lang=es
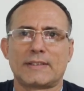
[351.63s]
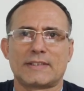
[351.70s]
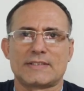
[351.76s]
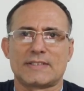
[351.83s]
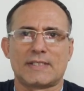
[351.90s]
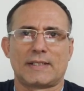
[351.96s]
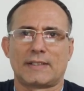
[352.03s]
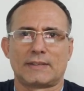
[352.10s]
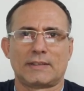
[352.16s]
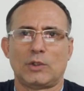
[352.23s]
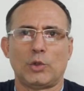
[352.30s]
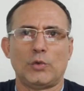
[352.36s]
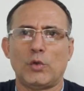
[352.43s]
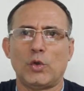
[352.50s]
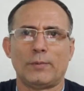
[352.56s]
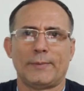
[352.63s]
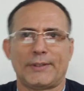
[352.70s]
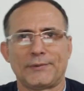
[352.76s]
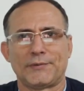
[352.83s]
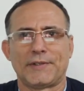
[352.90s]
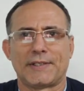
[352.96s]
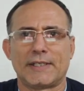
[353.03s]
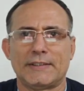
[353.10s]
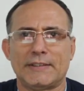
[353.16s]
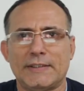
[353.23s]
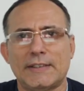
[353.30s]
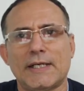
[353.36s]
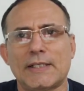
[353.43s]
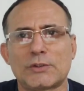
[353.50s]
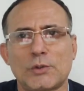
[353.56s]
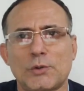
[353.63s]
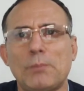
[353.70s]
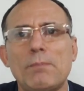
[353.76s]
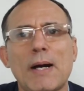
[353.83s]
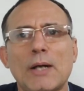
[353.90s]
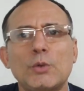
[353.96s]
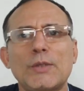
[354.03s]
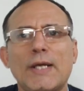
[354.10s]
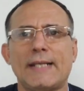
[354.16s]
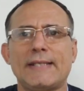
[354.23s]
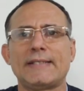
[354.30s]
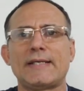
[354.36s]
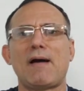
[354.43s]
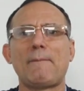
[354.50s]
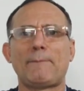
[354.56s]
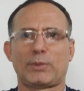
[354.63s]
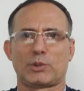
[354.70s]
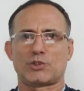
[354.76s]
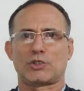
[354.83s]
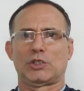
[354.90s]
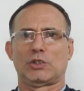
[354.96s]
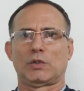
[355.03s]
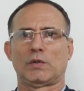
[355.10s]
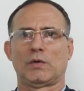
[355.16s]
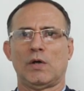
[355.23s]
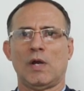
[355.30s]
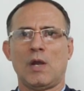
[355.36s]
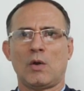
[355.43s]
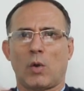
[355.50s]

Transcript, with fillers: crecer los números de candidatos vacunales y ya van por cinco.